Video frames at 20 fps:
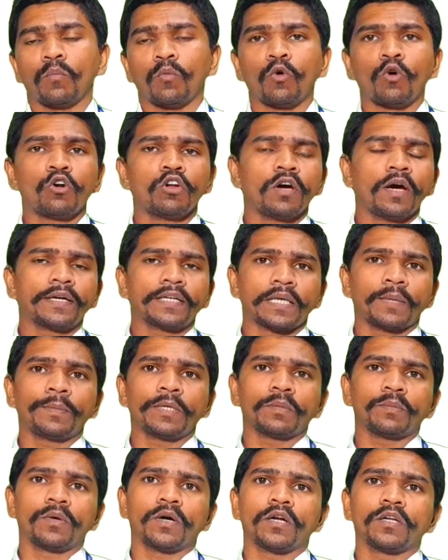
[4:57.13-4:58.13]
மோனோ
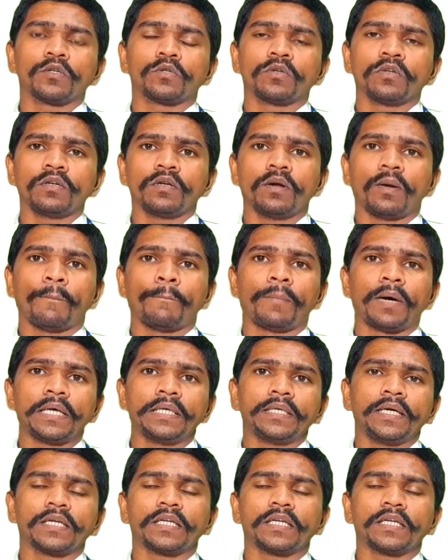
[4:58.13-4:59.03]
அட்டாமிக் மாலிகுல் பை